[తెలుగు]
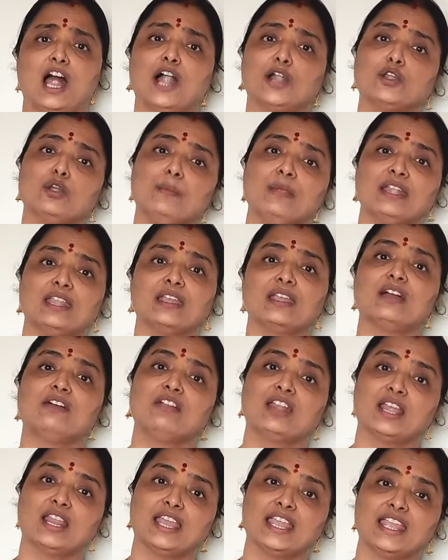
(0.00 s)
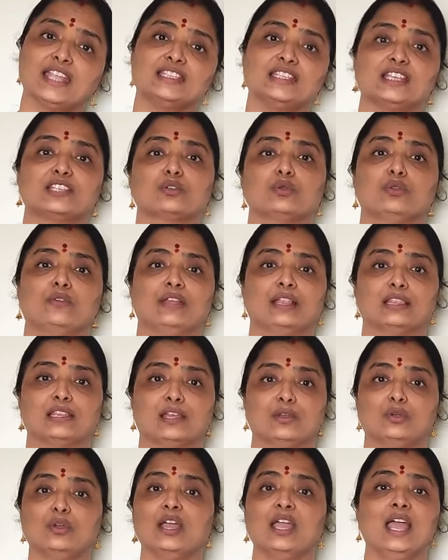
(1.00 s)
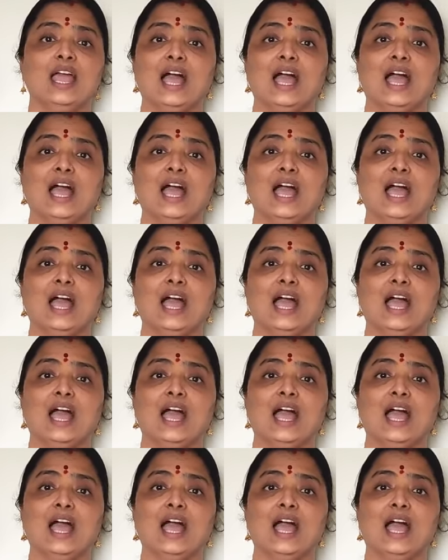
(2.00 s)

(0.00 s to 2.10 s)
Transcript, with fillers: ఆటోమేటిక్ గా వాళ్ళు అలాగే చేసుకుని వెళ్తారు